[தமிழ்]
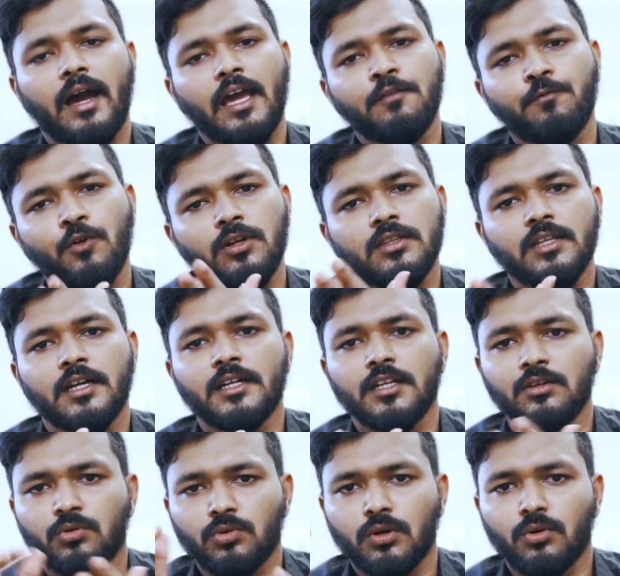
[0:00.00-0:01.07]
ஐஃபோன்
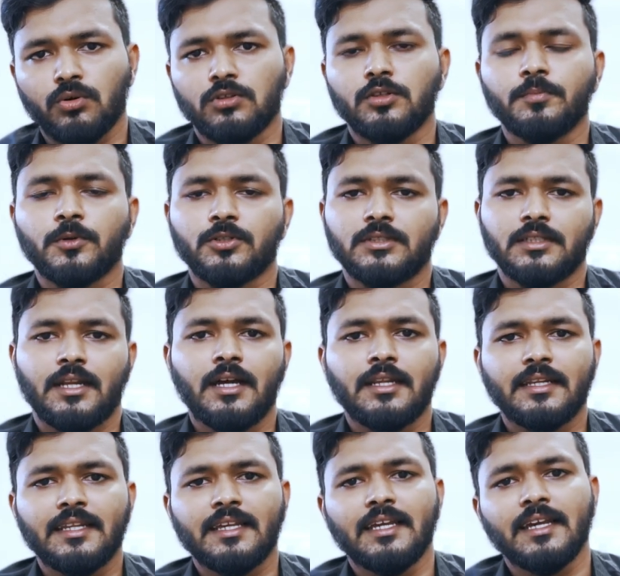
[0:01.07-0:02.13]
தேர்ட்டின் கூட ஒத்து போச்சுன்னா
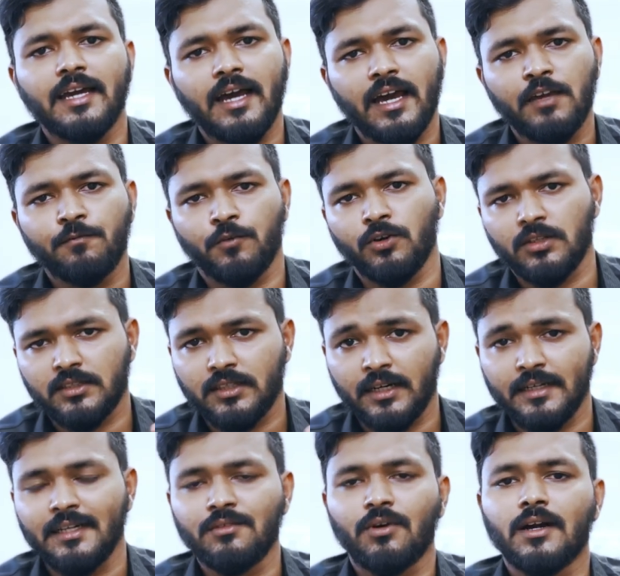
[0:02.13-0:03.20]
நீங்கள் ஐஃபோன்
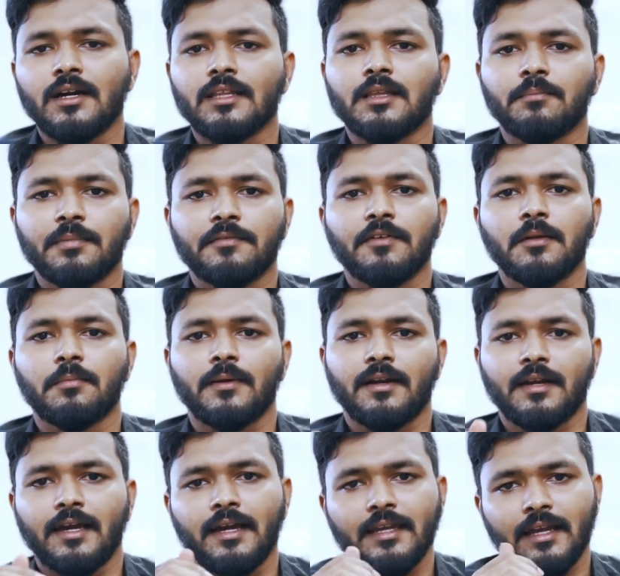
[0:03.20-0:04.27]
தேர்ட்டின் வாங்குறத ப்ரிஃபர்
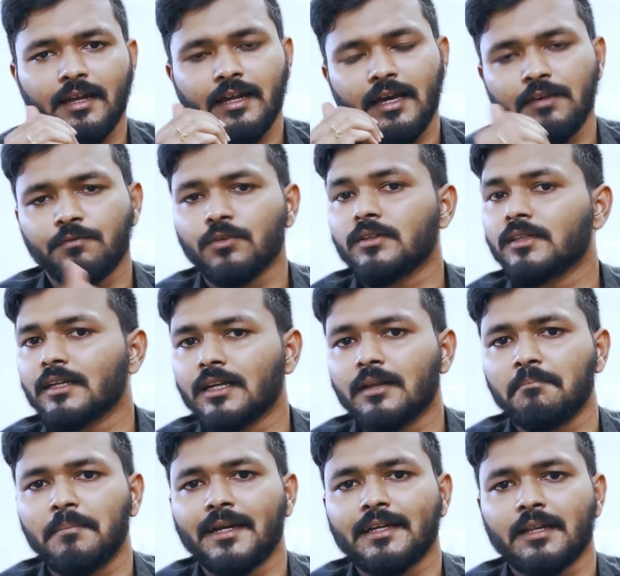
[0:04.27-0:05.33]
பண்ணுங்கள் ஏன்னா ஐஃபோன்
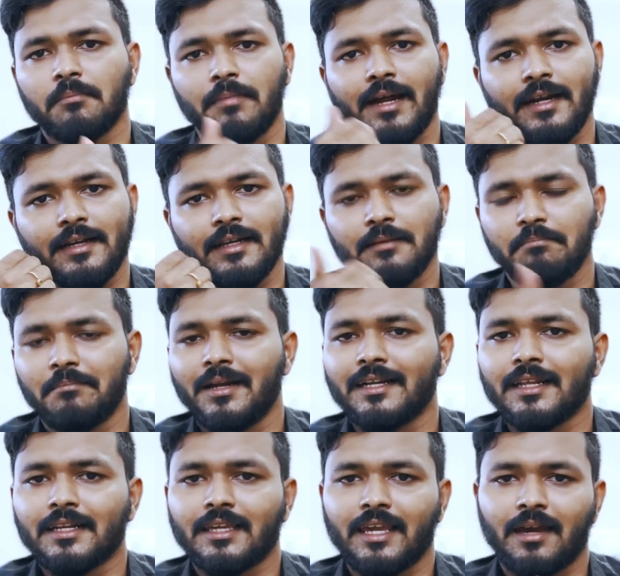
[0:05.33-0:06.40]
தேர்ட்டினில் பெட்டர் பேட்டரி
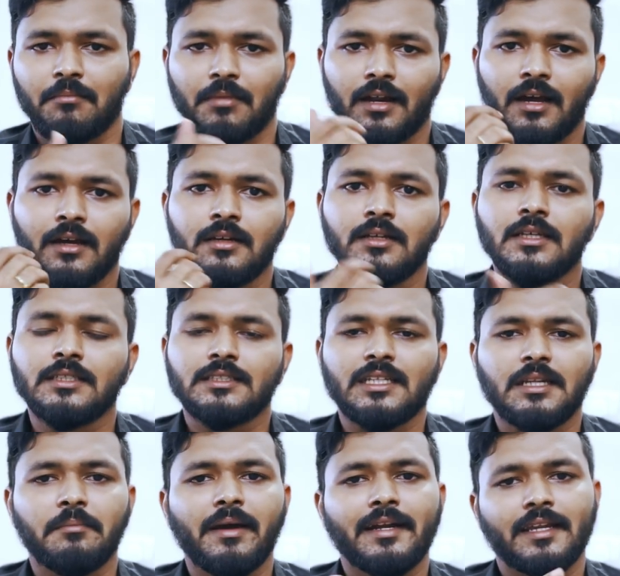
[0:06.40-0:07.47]
பெட்டர் கேமரா
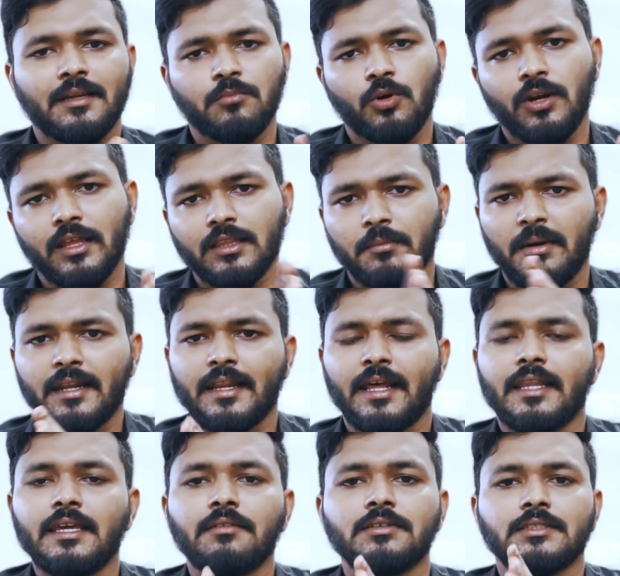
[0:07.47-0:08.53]
சினிமேட்டிக் மோட் அந்த மாதிரி
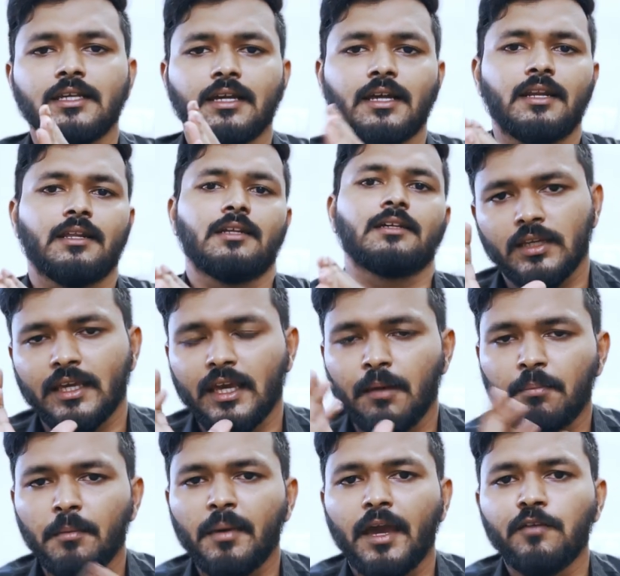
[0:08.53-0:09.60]
நிறைய விஷயங்கள் இருக்குது நீங்கள்
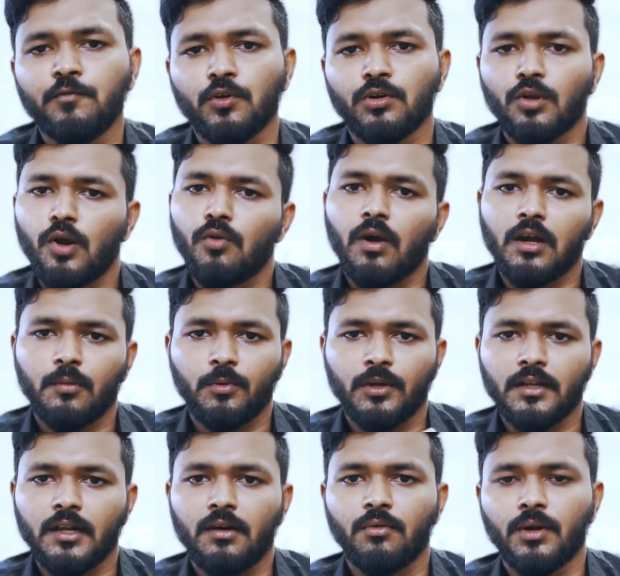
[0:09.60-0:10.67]
எப்போவுமே ஐஃபோன் டுவெல் வாங்க
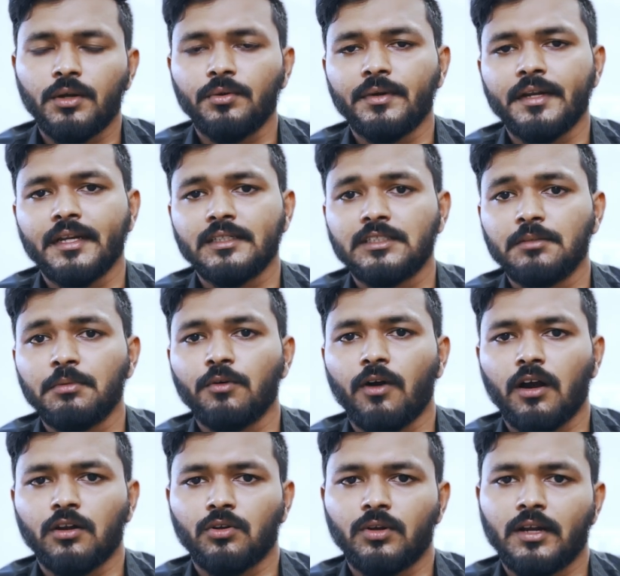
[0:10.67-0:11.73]
போகிறீங்கன்னா ஒன் டுவெண்ட்டி எயிட் ஜிபி
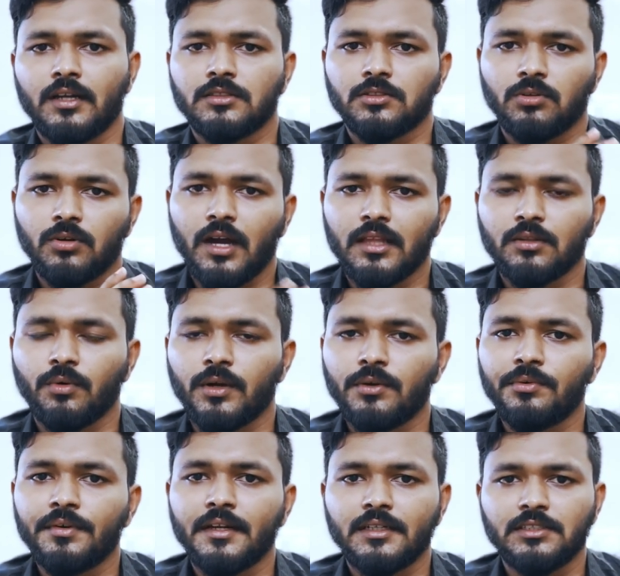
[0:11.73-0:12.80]
வாங்கணும்னு நினச்சிக்கோங்க அந்த ஒன்
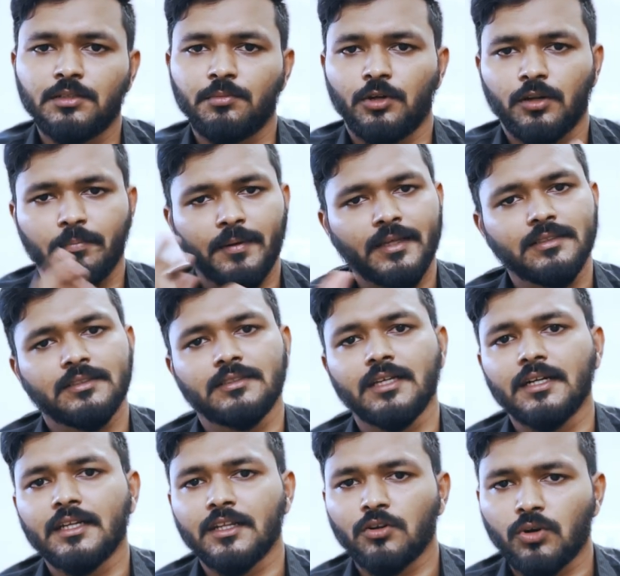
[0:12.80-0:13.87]
டுவெண்ட்டி எயிட் ஜிபியோட ப்ரைஸ்
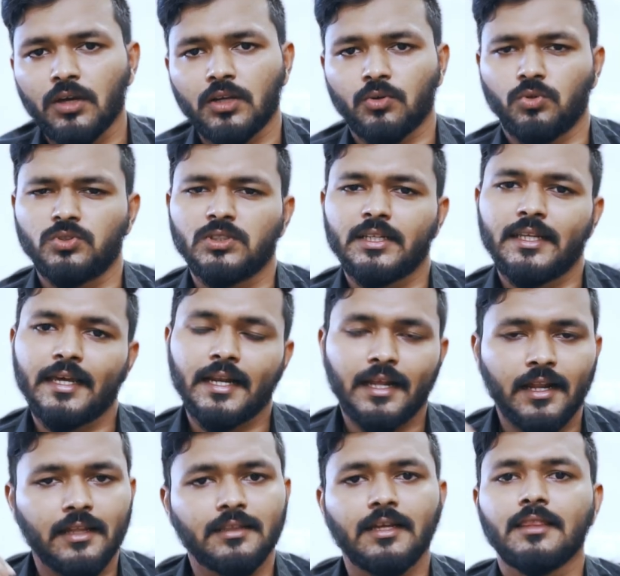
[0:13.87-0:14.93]
தேர்ட்டினோட கொஞ்சம்
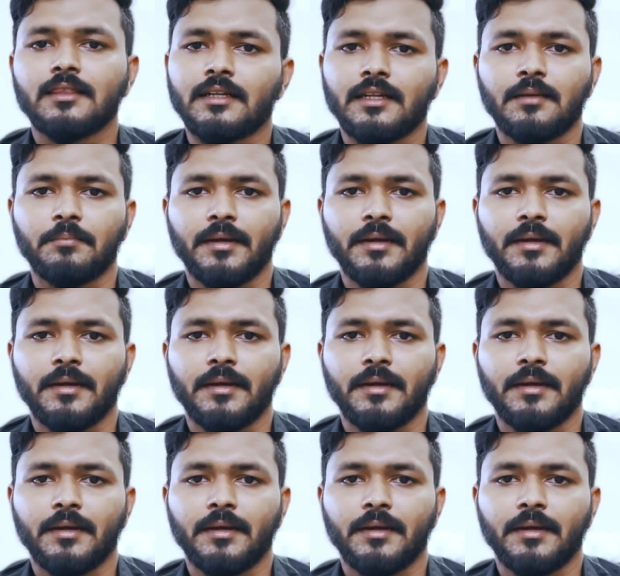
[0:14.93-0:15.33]
நியராக இருந்தால் தேர்ட்டின்